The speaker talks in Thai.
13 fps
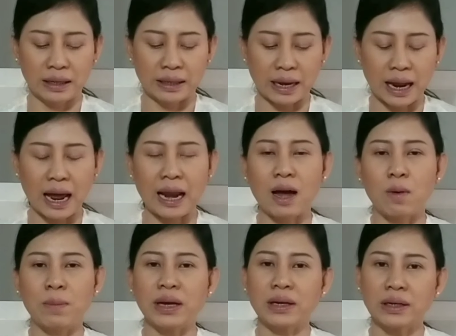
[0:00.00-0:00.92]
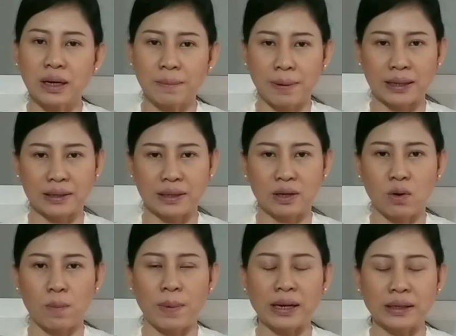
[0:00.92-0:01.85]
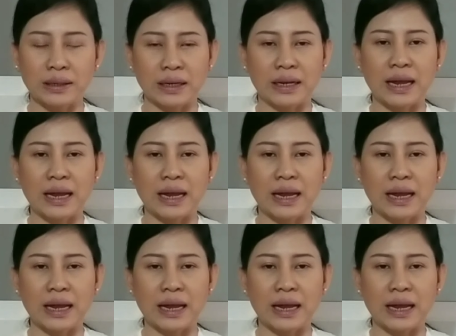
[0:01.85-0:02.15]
แต่ถ้าเราไม่เคยผัดเซลล์ออกไปเลย